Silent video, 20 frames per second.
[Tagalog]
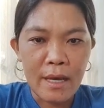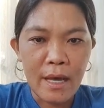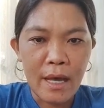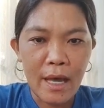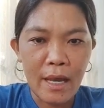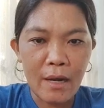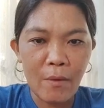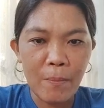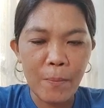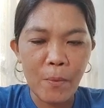
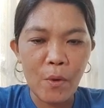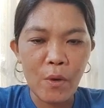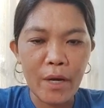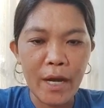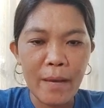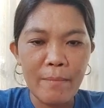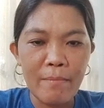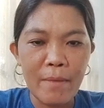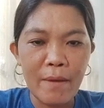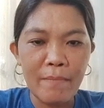Hello po
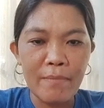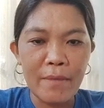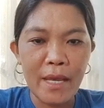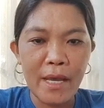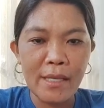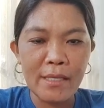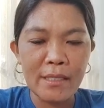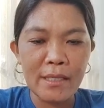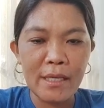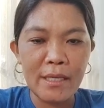kay Ma'am
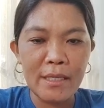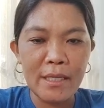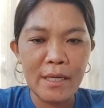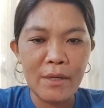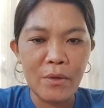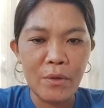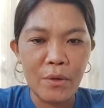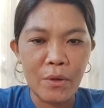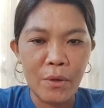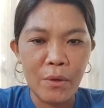
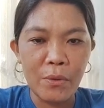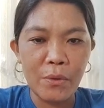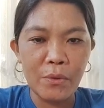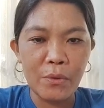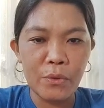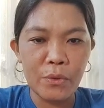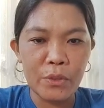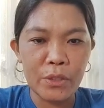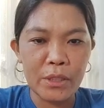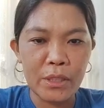Destiny
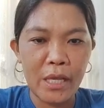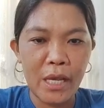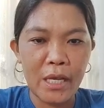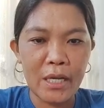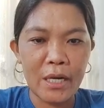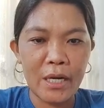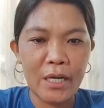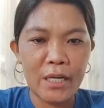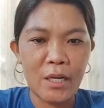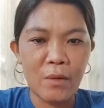Rose.
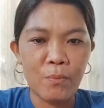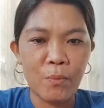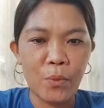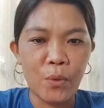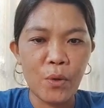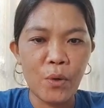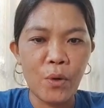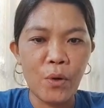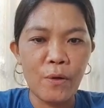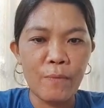Take care din
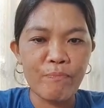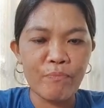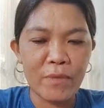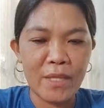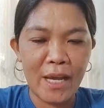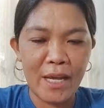po.